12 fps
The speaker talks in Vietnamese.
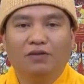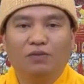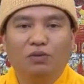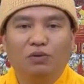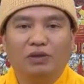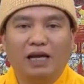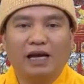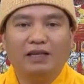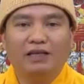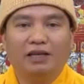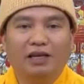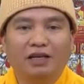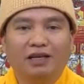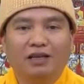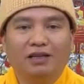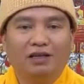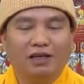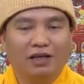phú tái chi ân
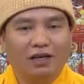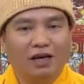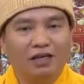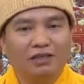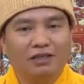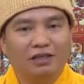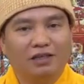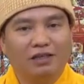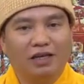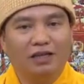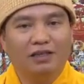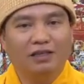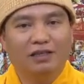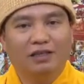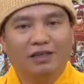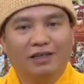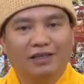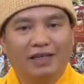tức là cái ân trời đất gì
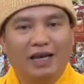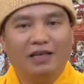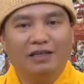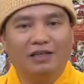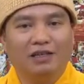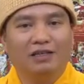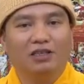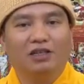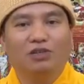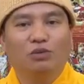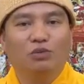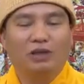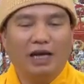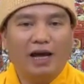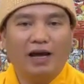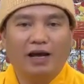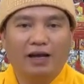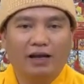che chở cho chúng
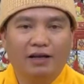ta